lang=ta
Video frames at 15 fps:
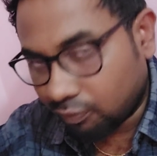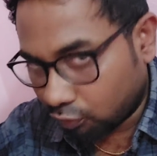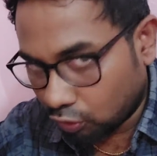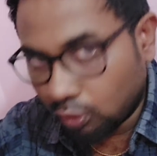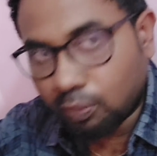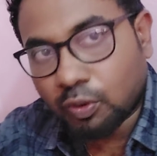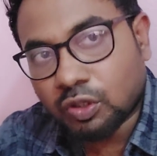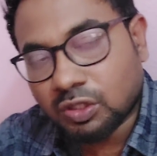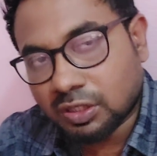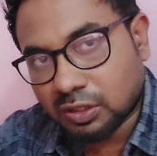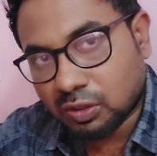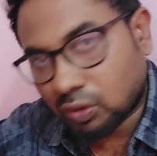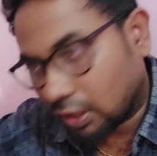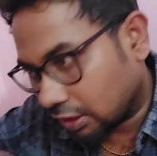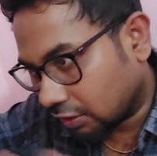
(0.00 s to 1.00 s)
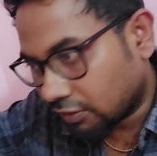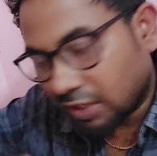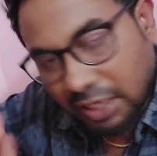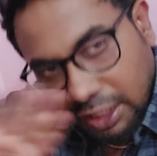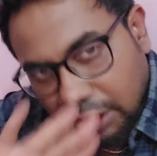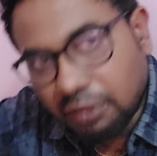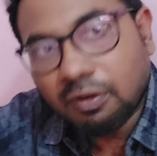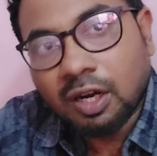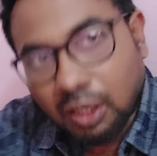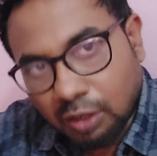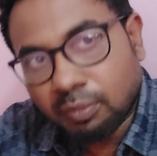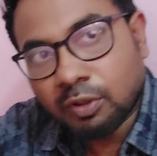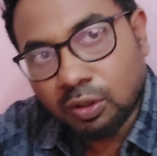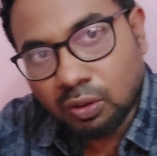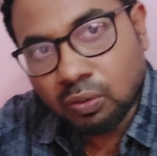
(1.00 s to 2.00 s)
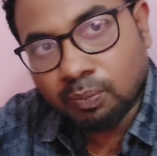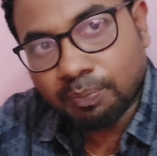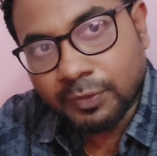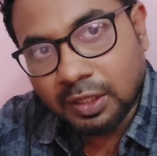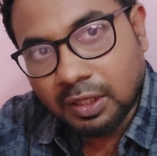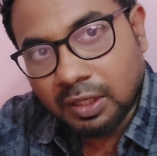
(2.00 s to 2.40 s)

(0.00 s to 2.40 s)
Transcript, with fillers: ஃபுல் போர்ஷன்ஸ் இருக்கும் அதாவது ரெண்டு வால்யூம் இருக்கும்